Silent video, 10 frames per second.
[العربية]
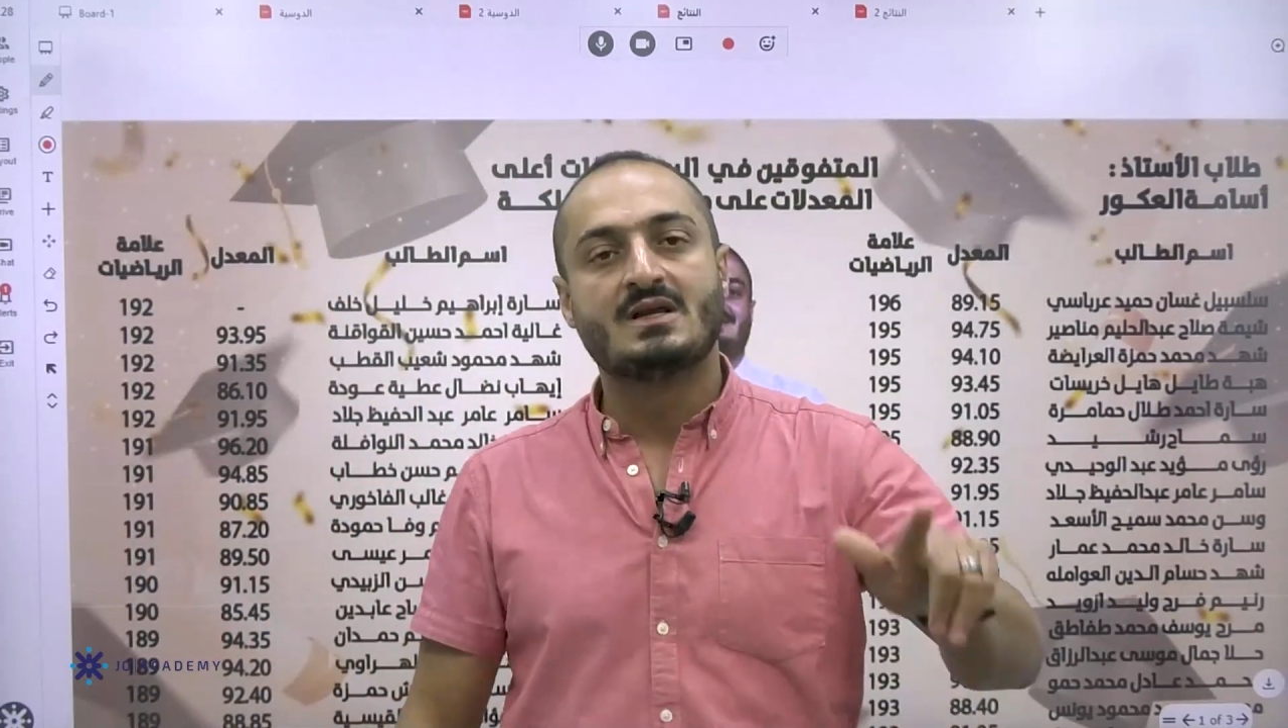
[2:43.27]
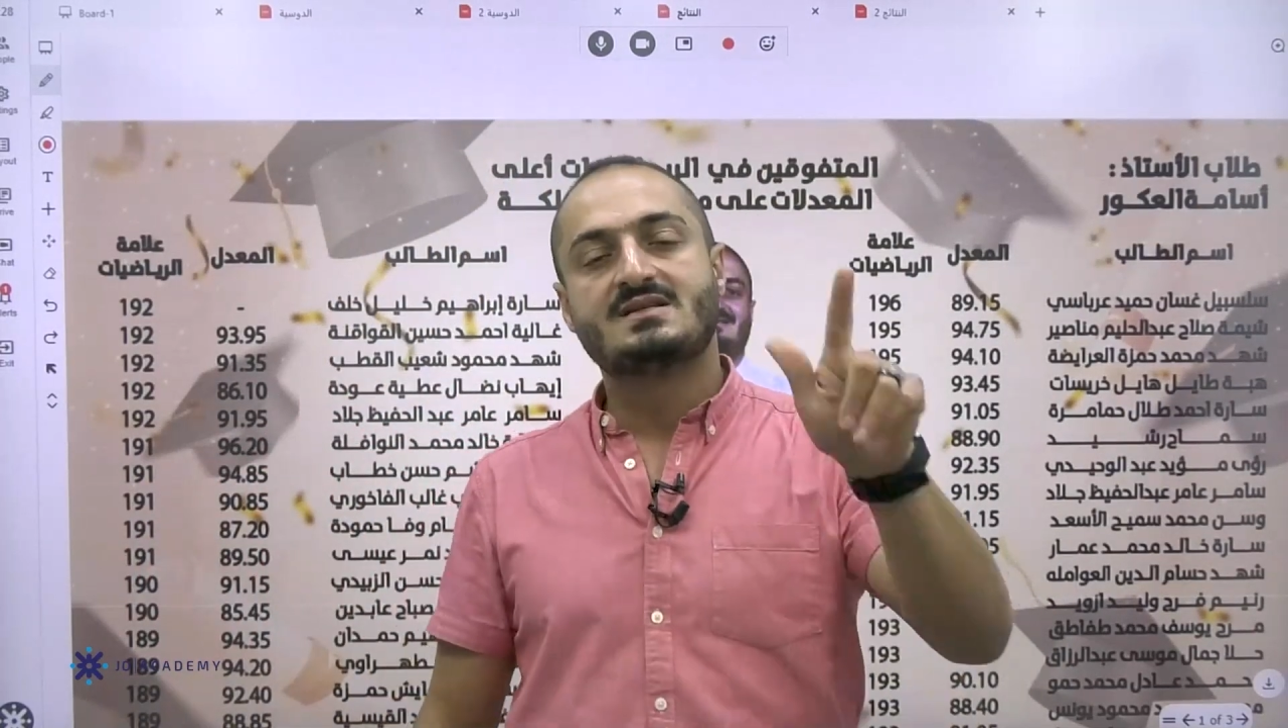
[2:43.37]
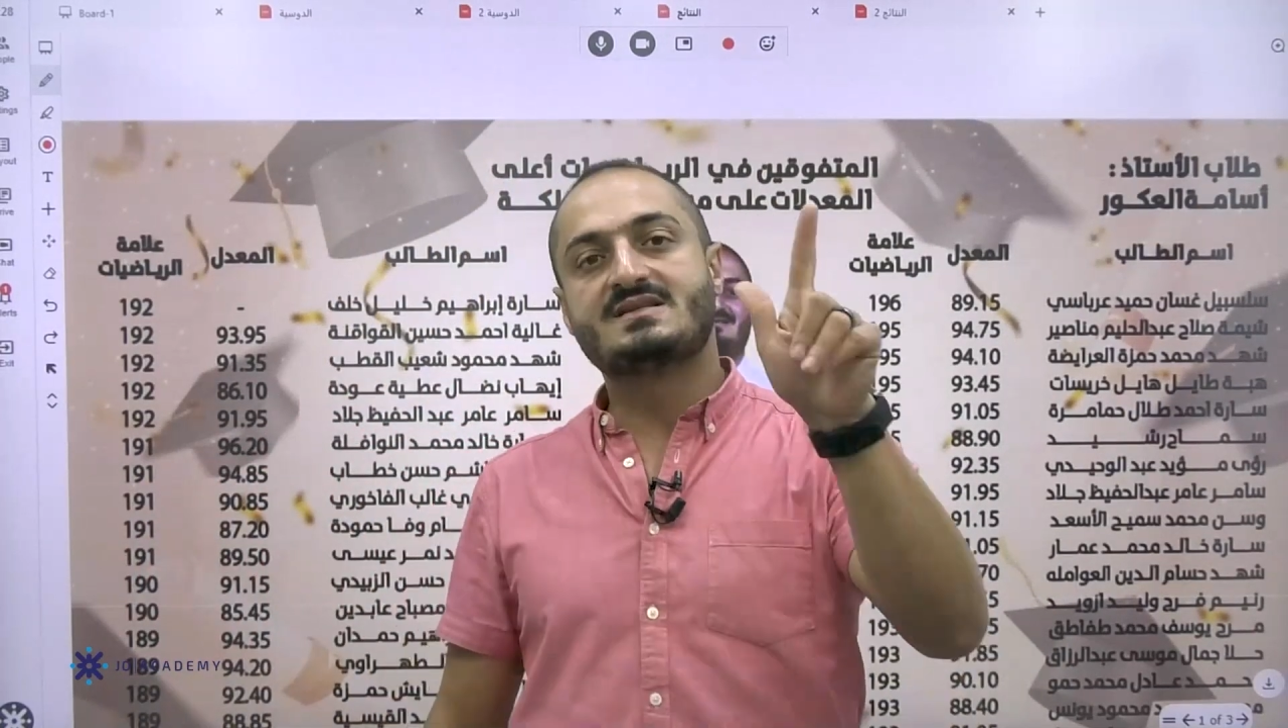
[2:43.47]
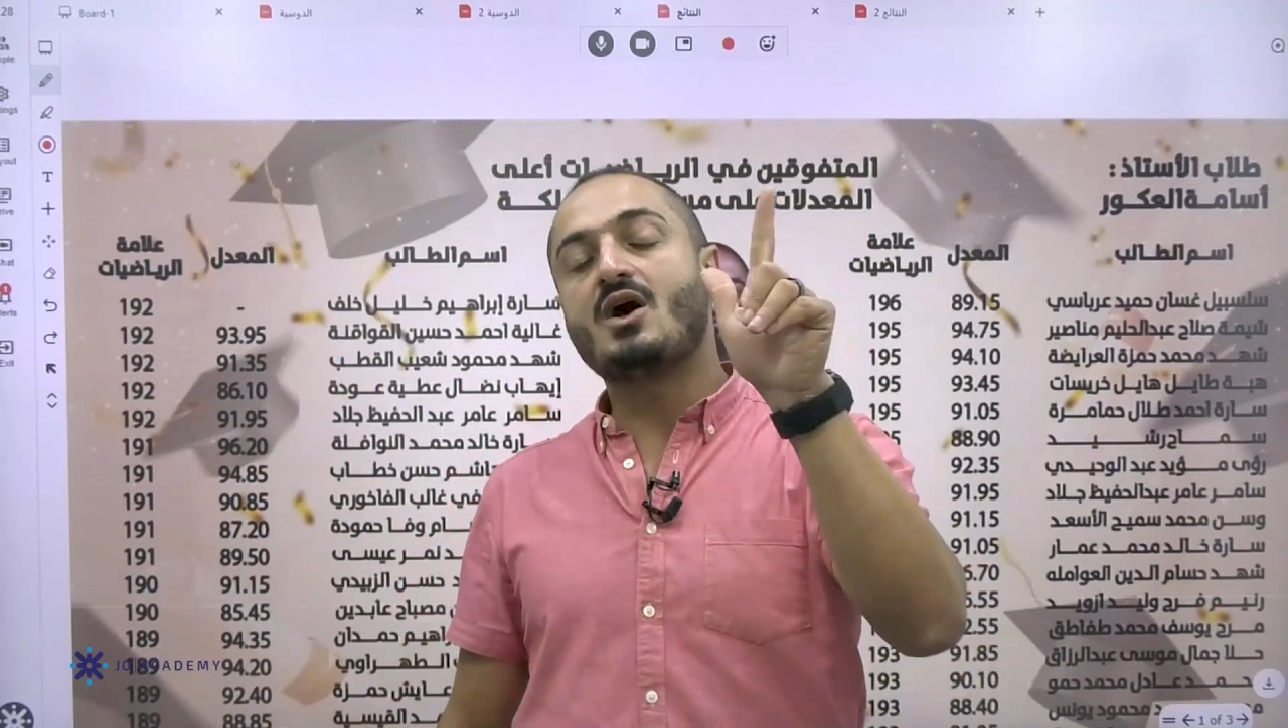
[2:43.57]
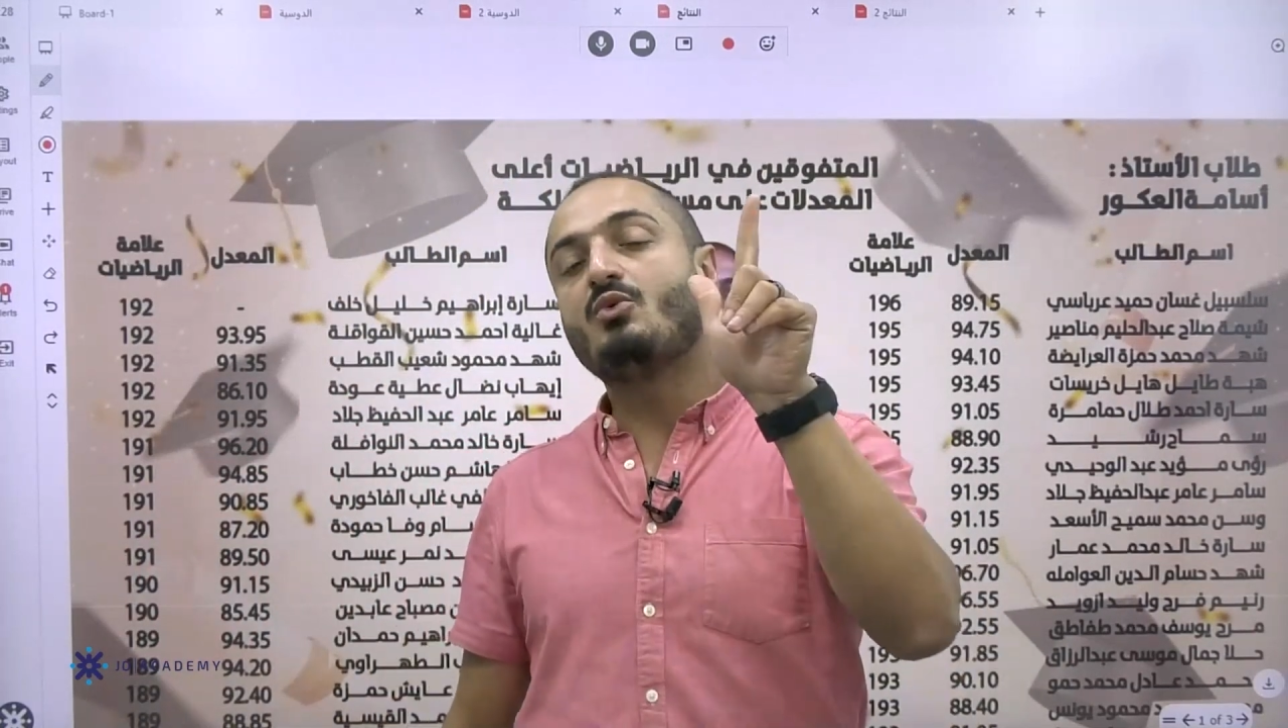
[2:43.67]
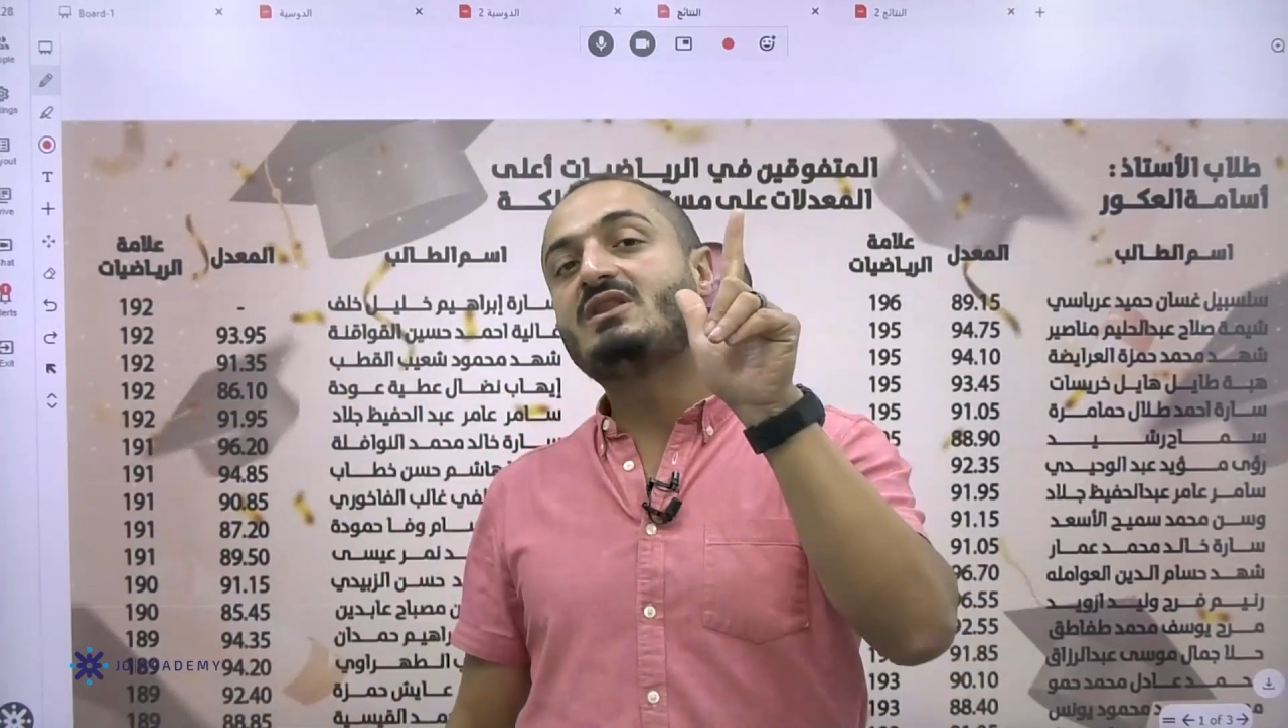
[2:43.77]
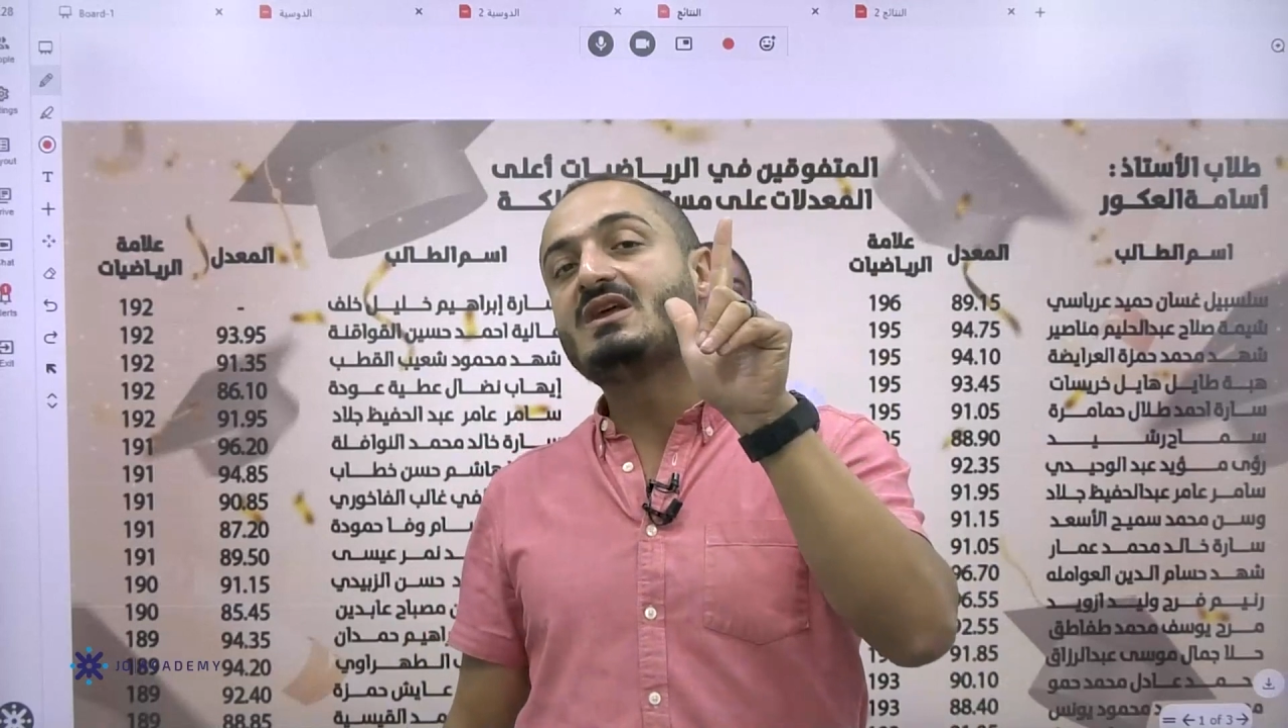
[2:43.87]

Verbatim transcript: صحوة